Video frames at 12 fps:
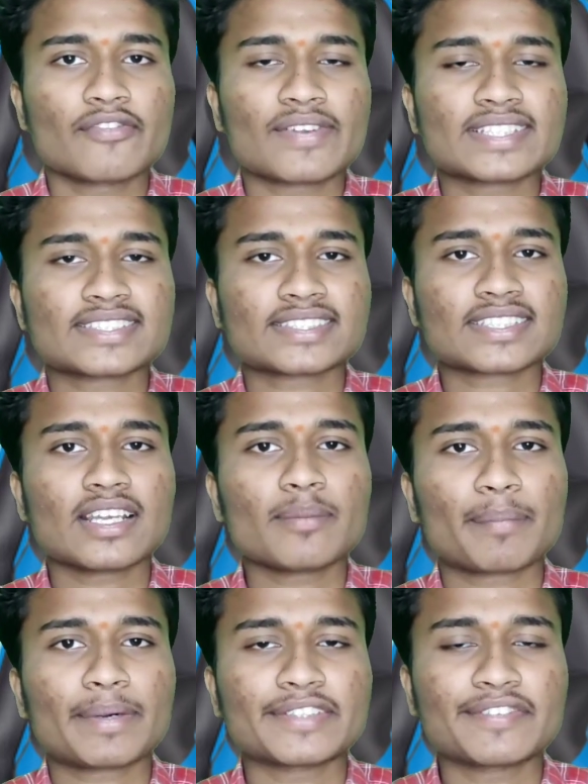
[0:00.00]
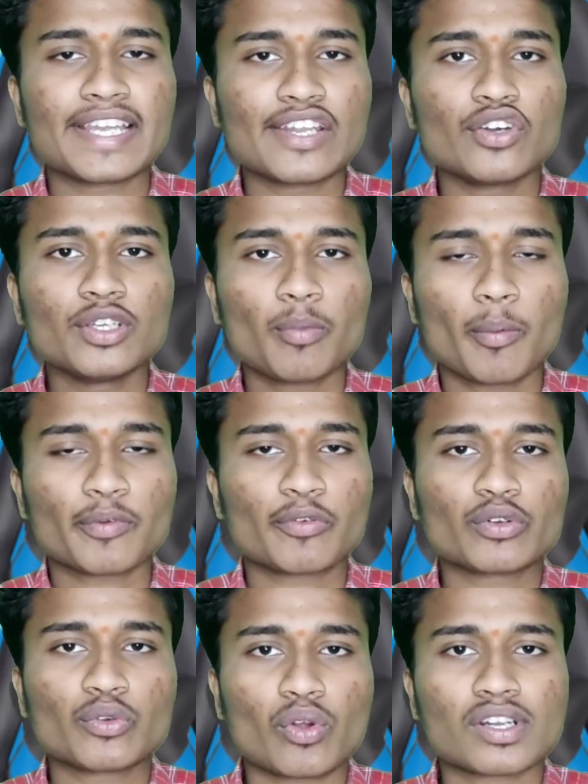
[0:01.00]
ఫ్రెండ్స్ అసలు పదివేల్లో ఈ మొబైల్
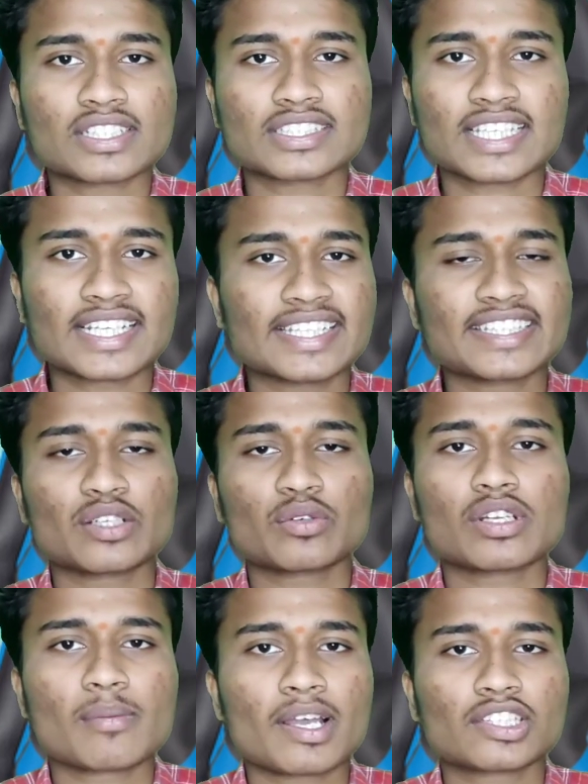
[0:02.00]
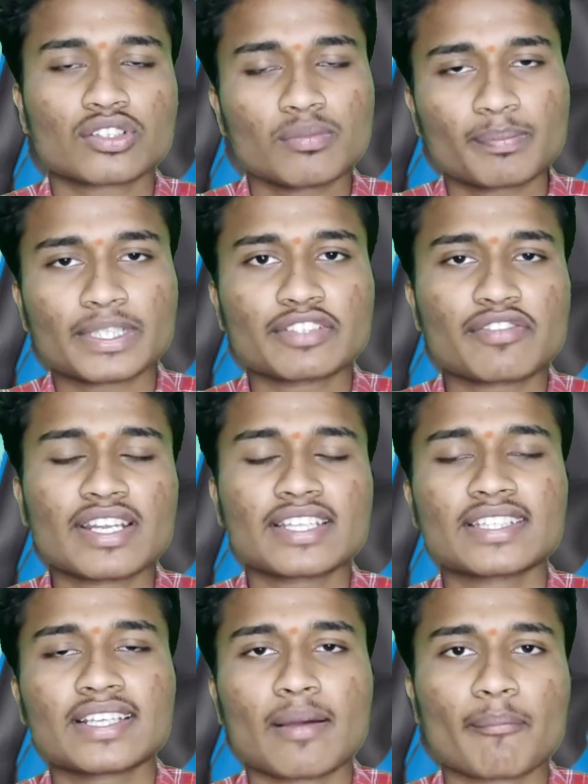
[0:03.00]
ఫోన్ కొనొచ్చా లేదనుకుంటే మాత్రం పదివేలు
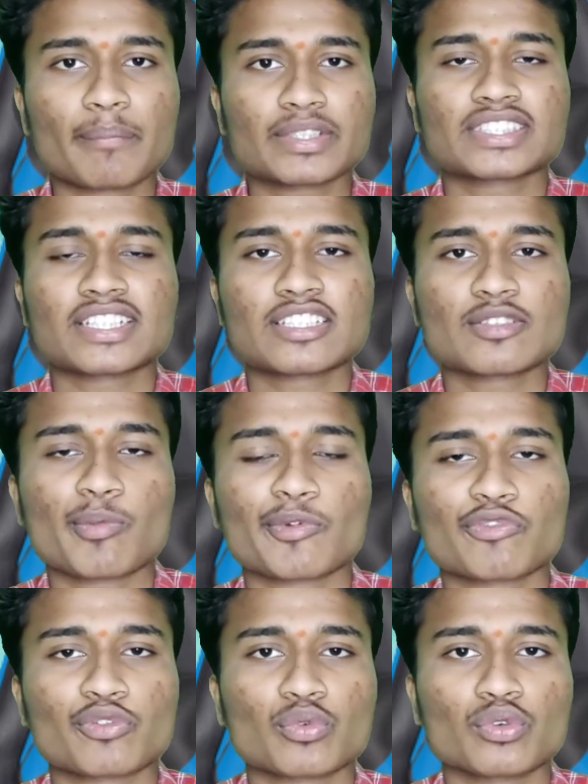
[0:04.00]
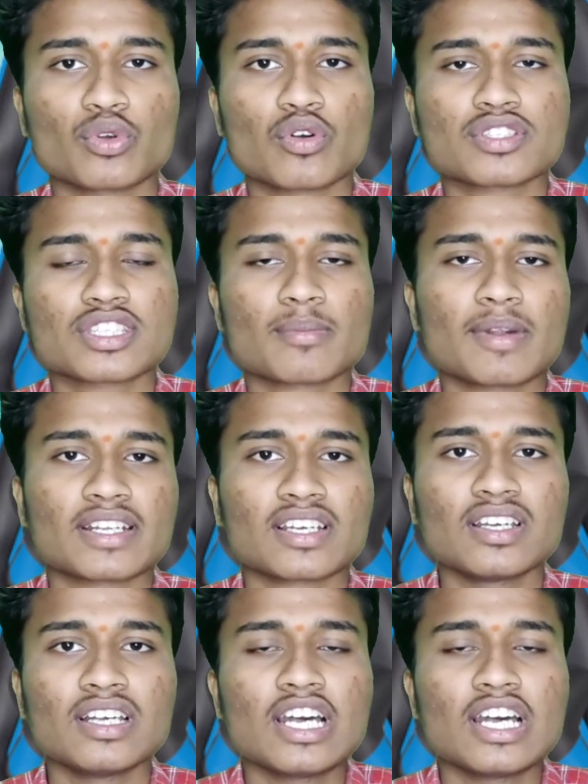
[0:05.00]
అయితే కంపల్సరీ అయితే మొబైల్ ఫోన్ కొనుక్కోవచ్చు అనమాట